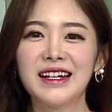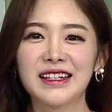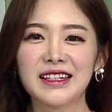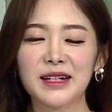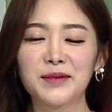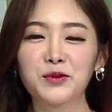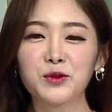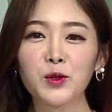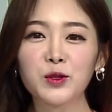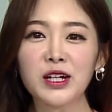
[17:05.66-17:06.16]

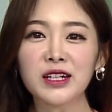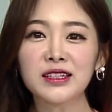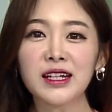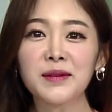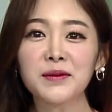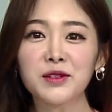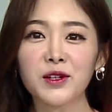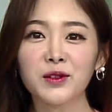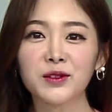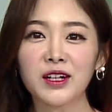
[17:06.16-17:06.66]
자, 무료
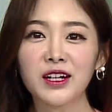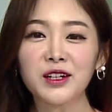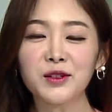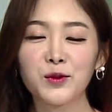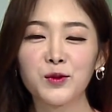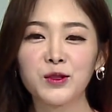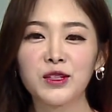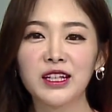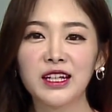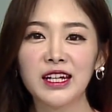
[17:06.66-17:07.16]
상담 전화
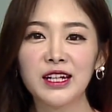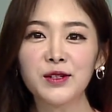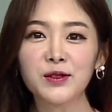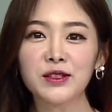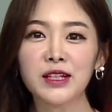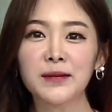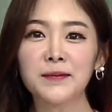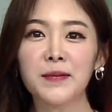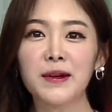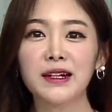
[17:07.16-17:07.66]

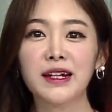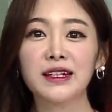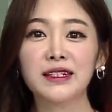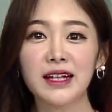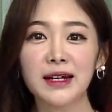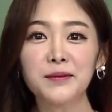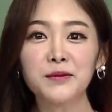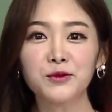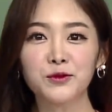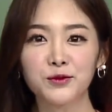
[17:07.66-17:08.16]

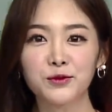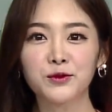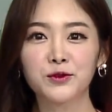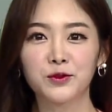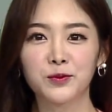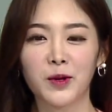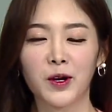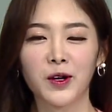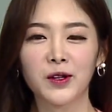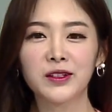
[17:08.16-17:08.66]

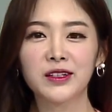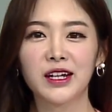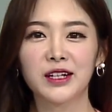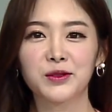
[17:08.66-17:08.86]
02-2638-3999번